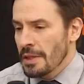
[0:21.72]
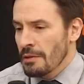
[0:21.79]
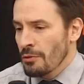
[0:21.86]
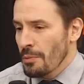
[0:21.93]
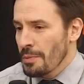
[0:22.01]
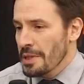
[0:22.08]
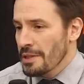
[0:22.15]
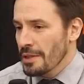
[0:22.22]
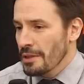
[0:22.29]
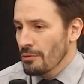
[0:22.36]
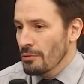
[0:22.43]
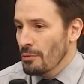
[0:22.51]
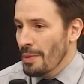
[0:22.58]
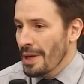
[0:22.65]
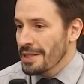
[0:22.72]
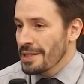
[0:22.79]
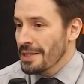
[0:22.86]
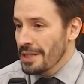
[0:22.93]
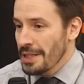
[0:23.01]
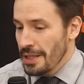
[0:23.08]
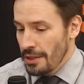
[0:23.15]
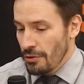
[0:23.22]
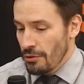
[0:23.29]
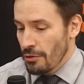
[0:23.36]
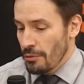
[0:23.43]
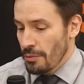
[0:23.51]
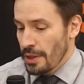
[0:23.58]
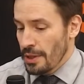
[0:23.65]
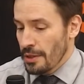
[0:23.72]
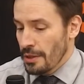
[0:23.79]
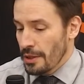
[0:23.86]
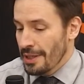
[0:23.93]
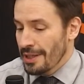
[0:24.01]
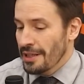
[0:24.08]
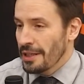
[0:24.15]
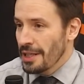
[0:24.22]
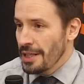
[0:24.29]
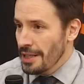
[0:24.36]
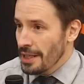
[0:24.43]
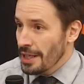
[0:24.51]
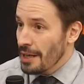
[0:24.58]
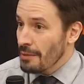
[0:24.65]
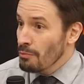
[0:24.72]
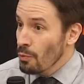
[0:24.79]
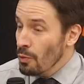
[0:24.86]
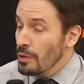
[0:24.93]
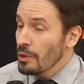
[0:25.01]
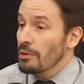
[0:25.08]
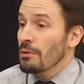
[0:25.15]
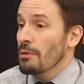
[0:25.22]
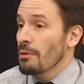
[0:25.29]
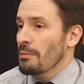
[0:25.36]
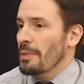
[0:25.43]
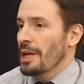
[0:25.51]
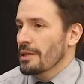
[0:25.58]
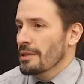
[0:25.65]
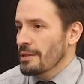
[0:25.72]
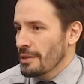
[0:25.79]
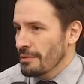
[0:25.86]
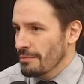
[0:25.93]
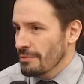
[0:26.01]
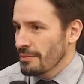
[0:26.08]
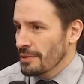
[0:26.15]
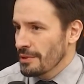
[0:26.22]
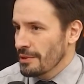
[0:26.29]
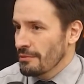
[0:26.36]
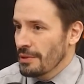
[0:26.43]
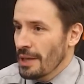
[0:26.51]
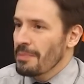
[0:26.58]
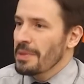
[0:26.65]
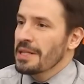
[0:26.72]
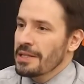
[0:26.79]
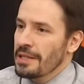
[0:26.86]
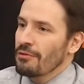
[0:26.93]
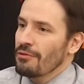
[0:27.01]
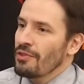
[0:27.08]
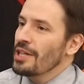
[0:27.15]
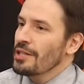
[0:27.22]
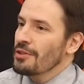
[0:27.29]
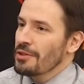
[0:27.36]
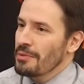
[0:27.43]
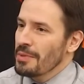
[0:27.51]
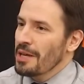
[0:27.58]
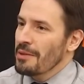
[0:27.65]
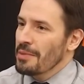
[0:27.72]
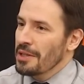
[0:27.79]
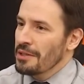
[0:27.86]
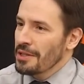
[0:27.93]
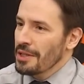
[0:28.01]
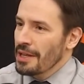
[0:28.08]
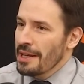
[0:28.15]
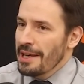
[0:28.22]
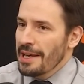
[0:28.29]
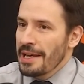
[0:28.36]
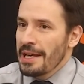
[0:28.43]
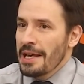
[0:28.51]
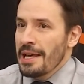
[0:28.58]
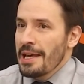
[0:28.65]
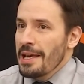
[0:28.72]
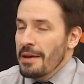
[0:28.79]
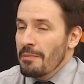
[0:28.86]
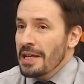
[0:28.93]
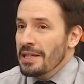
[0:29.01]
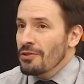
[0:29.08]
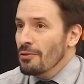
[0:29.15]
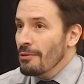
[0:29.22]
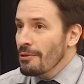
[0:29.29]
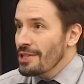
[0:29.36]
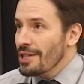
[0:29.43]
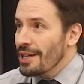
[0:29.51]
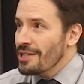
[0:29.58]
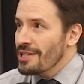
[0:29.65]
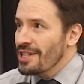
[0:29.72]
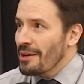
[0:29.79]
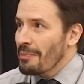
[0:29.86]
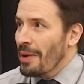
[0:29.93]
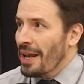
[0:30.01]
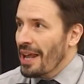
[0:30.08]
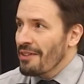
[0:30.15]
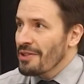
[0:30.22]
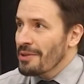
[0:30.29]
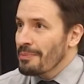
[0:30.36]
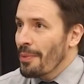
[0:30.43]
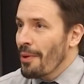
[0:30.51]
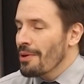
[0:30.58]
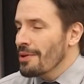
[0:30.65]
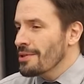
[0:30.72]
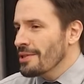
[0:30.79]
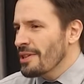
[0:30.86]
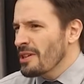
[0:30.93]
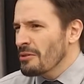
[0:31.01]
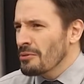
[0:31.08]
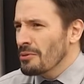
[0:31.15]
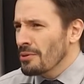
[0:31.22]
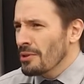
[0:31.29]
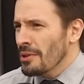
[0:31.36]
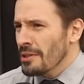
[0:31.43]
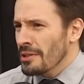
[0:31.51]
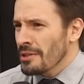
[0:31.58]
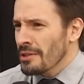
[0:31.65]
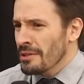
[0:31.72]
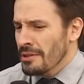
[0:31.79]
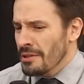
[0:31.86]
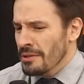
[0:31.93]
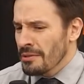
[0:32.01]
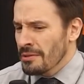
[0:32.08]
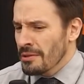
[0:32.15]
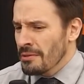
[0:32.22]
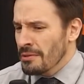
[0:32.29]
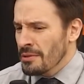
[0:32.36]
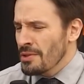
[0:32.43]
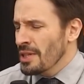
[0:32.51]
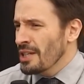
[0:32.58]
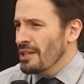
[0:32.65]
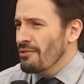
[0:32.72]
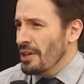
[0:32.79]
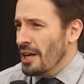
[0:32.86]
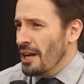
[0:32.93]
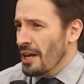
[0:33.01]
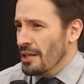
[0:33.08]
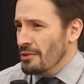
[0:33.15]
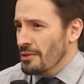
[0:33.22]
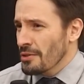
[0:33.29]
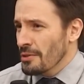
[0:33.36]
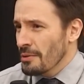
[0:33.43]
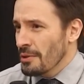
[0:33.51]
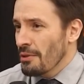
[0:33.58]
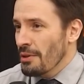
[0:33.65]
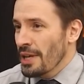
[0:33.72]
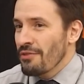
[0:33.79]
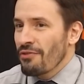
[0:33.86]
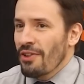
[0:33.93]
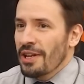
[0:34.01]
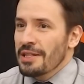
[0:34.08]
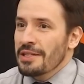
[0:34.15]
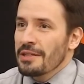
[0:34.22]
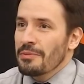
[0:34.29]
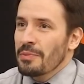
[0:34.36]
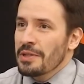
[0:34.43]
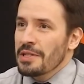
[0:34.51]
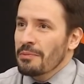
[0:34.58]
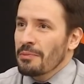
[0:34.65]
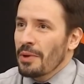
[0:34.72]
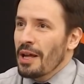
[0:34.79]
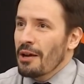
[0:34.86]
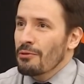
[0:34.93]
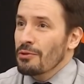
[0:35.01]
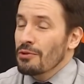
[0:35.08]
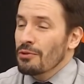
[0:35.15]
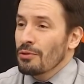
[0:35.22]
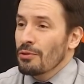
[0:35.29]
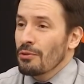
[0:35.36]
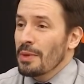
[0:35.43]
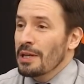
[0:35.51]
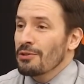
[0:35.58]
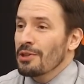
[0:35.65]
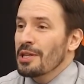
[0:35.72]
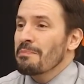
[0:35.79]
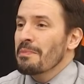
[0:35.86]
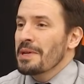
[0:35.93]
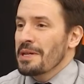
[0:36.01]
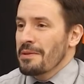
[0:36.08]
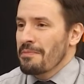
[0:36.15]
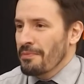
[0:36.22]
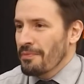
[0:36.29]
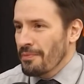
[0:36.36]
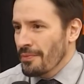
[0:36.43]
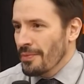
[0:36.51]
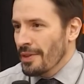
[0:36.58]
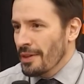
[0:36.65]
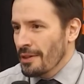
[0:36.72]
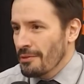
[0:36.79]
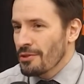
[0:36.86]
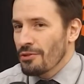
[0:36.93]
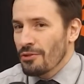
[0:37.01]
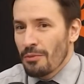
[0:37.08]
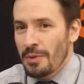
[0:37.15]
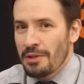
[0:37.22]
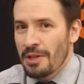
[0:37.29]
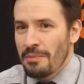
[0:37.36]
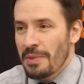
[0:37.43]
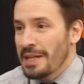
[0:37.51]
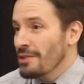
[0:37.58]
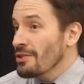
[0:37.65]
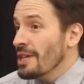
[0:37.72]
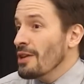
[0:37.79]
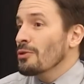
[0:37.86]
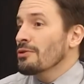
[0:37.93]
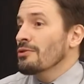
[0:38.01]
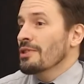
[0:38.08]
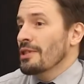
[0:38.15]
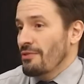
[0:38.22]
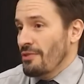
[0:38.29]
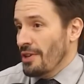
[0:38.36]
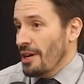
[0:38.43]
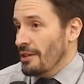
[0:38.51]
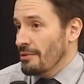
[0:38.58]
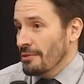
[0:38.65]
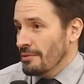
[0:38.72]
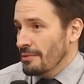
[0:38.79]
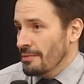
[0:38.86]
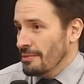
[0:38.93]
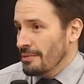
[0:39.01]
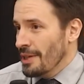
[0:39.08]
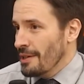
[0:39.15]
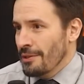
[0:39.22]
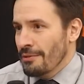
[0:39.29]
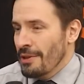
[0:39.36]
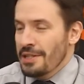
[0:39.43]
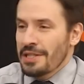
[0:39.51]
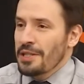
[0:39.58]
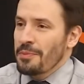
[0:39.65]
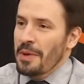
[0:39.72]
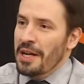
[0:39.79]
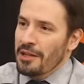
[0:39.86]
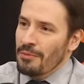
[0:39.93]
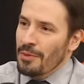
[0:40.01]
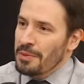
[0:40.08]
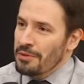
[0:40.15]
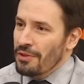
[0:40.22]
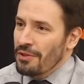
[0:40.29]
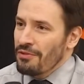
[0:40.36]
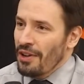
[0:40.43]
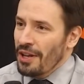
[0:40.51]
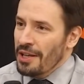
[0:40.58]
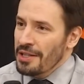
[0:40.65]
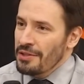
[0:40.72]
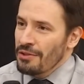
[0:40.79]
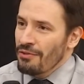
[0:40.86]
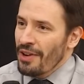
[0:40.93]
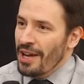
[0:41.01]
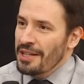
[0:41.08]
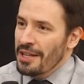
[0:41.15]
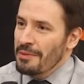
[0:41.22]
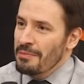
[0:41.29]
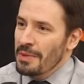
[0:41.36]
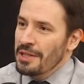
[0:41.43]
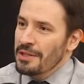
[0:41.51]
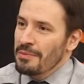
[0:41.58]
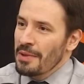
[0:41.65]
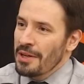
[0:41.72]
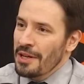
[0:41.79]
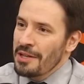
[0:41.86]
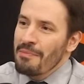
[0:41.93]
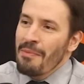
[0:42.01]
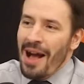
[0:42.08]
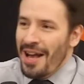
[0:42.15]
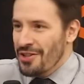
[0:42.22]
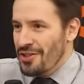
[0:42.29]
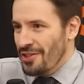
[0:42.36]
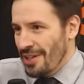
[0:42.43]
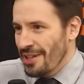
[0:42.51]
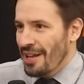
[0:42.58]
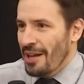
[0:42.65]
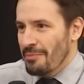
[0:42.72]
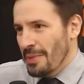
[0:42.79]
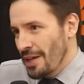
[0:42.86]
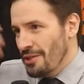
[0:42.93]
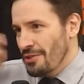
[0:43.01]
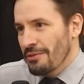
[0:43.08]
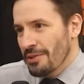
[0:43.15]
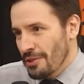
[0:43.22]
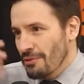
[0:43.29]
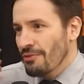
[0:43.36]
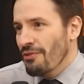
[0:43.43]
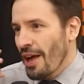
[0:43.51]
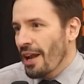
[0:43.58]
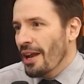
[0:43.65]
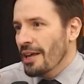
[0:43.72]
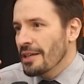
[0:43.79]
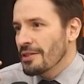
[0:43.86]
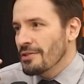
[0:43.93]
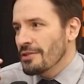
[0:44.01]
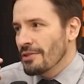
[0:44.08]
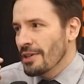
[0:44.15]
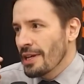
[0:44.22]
Eu estou pensando numa síndrome clínica muito complexa. Então, depressão vem isso à minha mente. Mas no dia a dia, a palavra pode ter outras, outros significados. Quando alguém fala assim, por exemplo, ah, hoje eu tô meio deprê. Uhum. Hoje eu tô meio deprê. Isso tem outro significado. Né? e não há de se esperar que uma pessoa que fala isso vai ter a mesma imagem tá. na mente quando fala isso.